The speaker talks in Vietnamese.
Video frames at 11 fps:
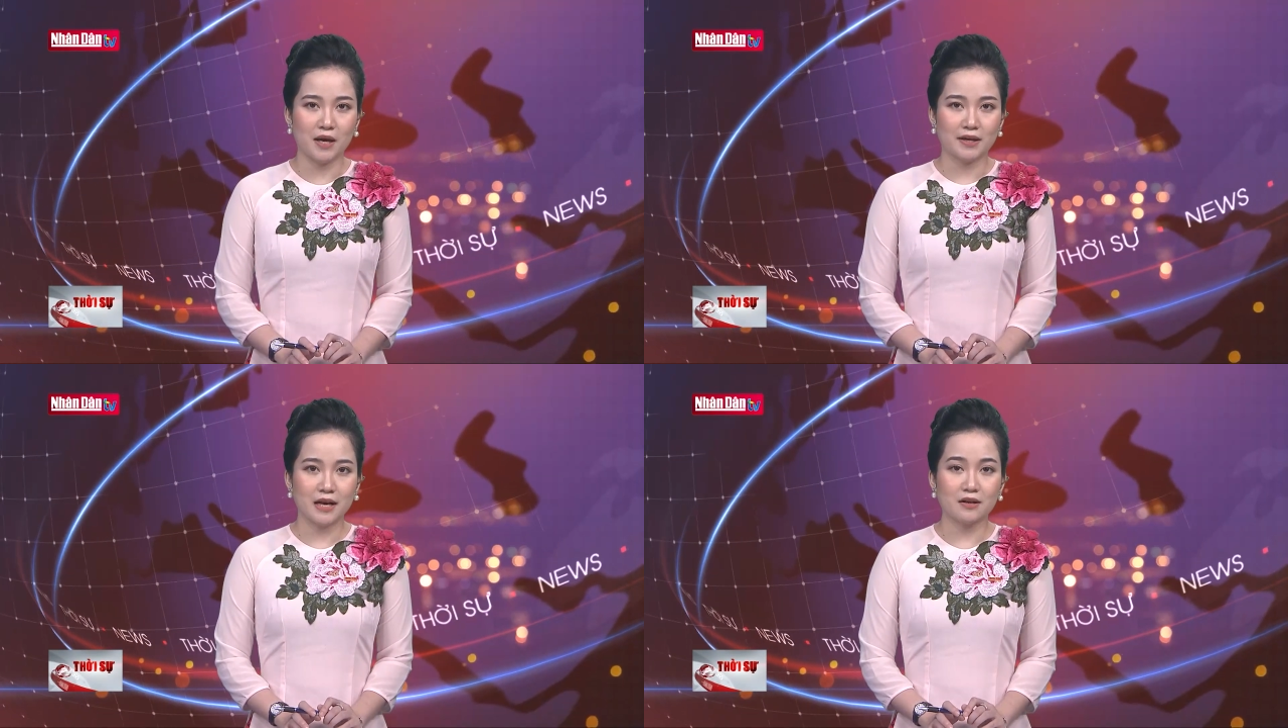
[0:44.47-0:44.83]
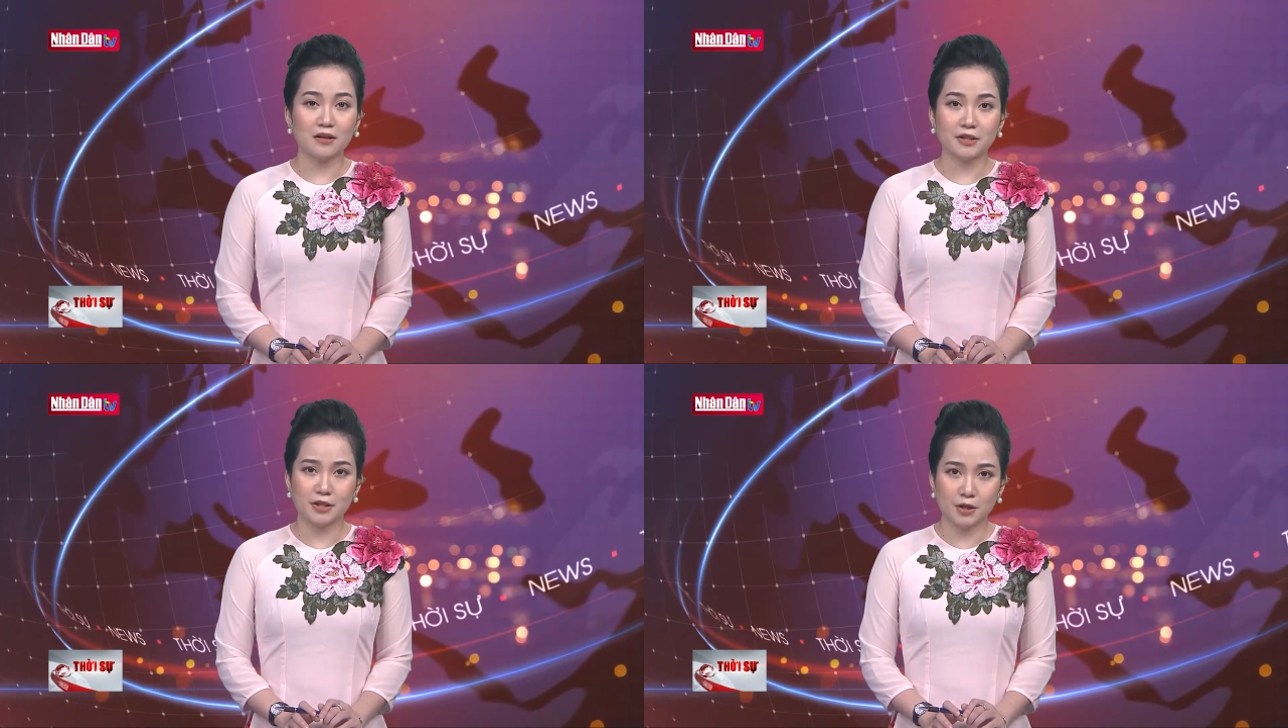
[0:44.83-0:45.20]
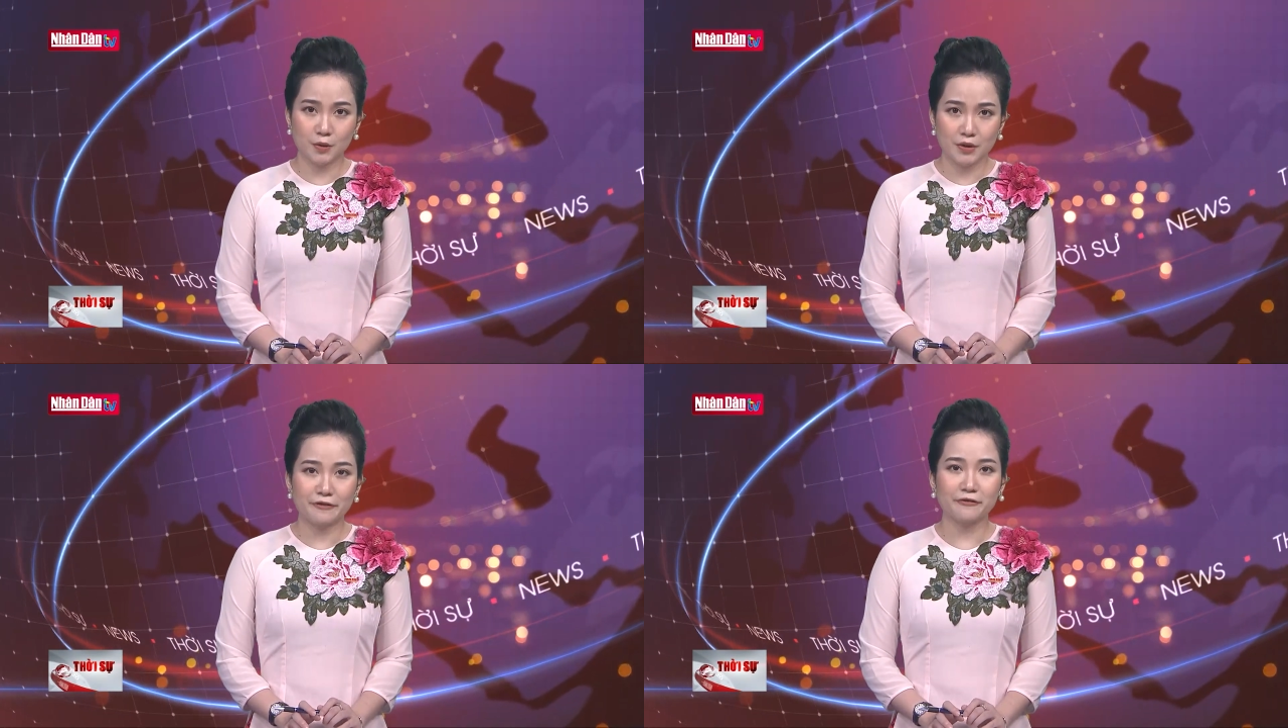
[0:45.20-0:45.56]
đang được
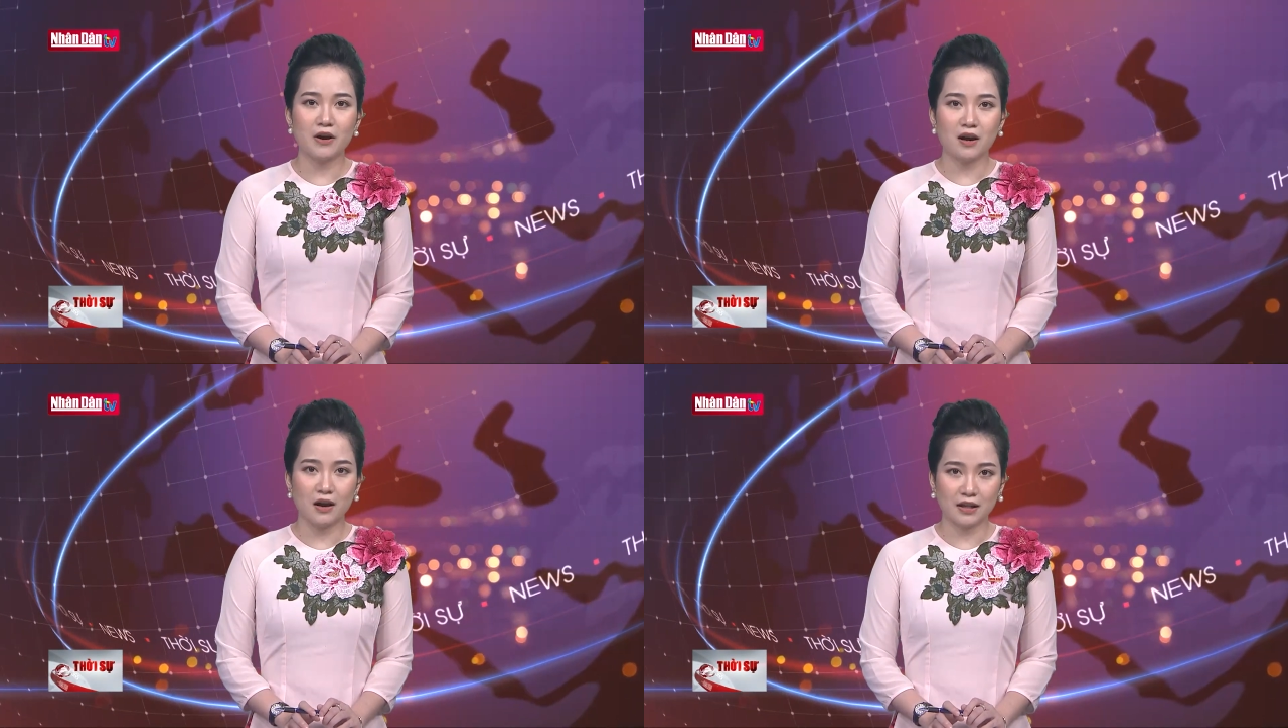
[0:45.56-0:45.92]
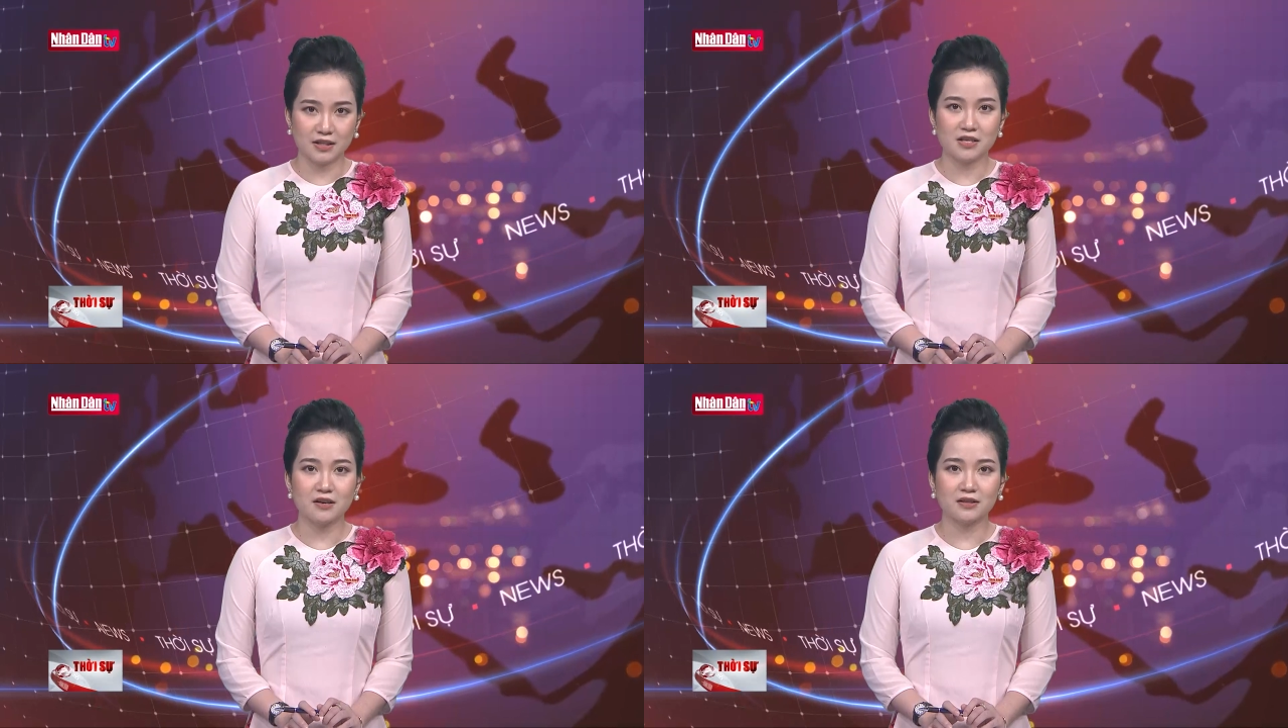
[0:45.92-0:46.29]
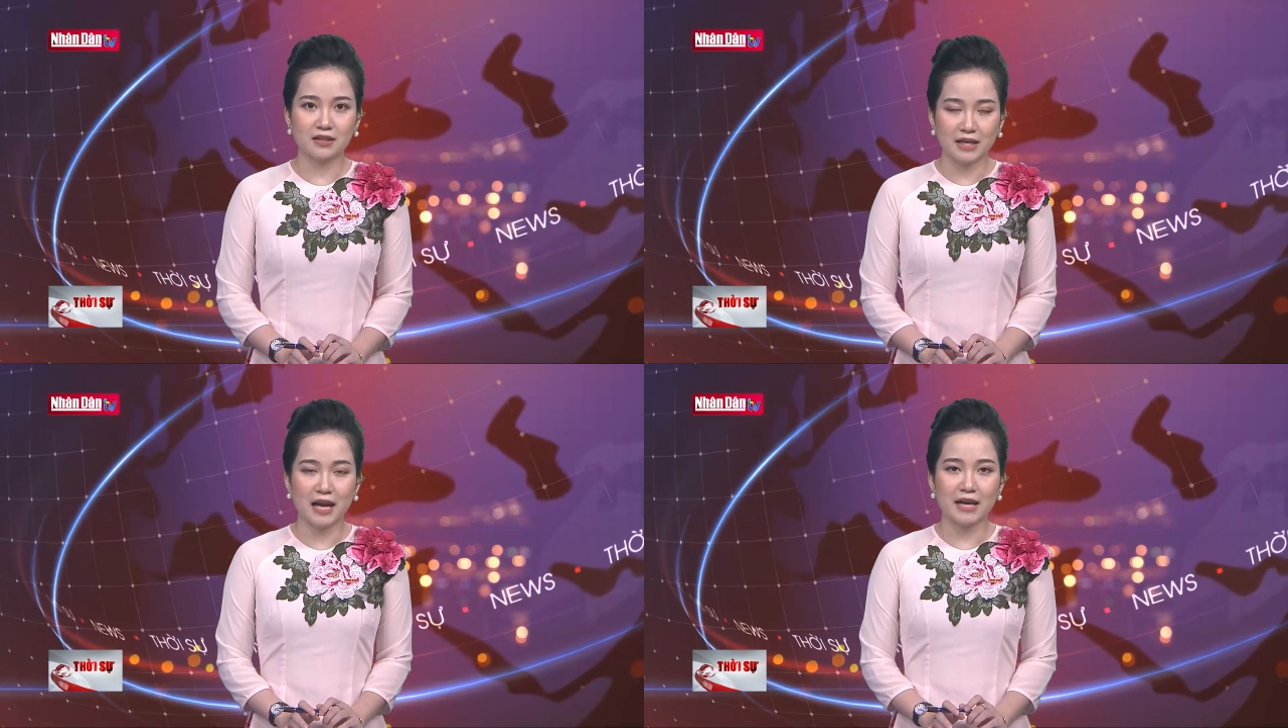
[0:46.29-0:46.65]
nhiều địa phương khẩn trương
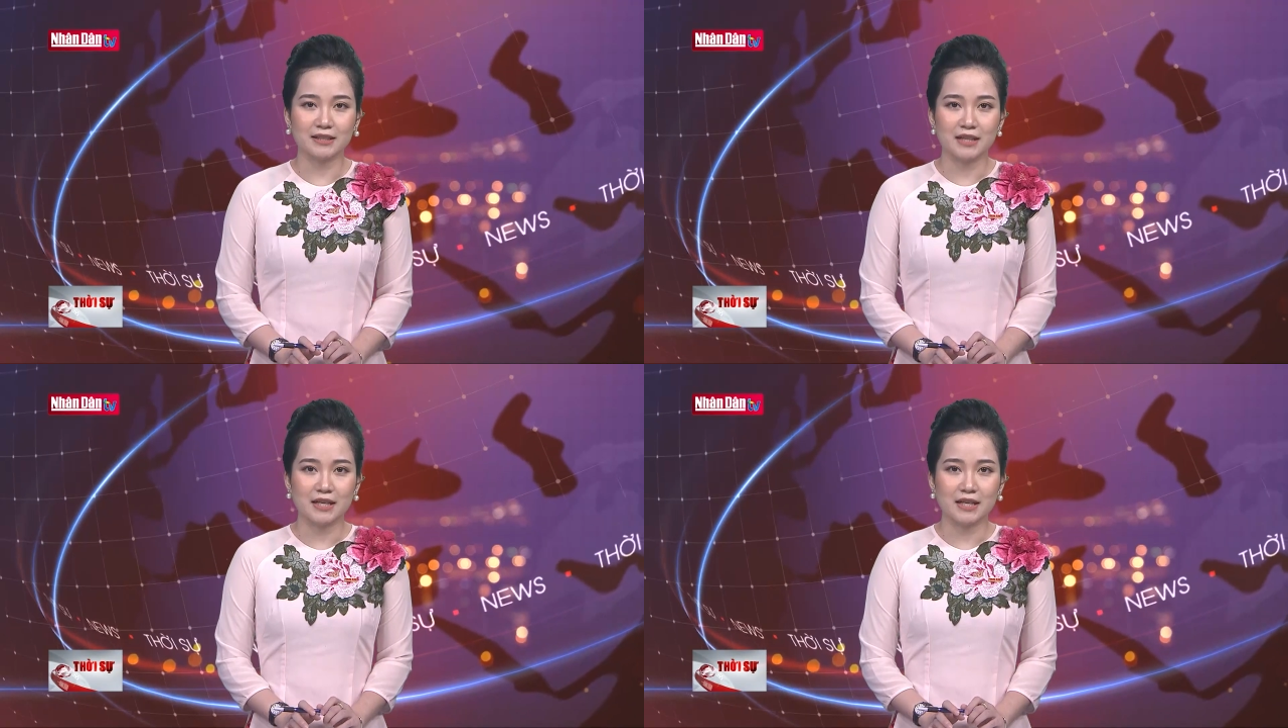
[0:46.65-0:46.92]
tiến hành.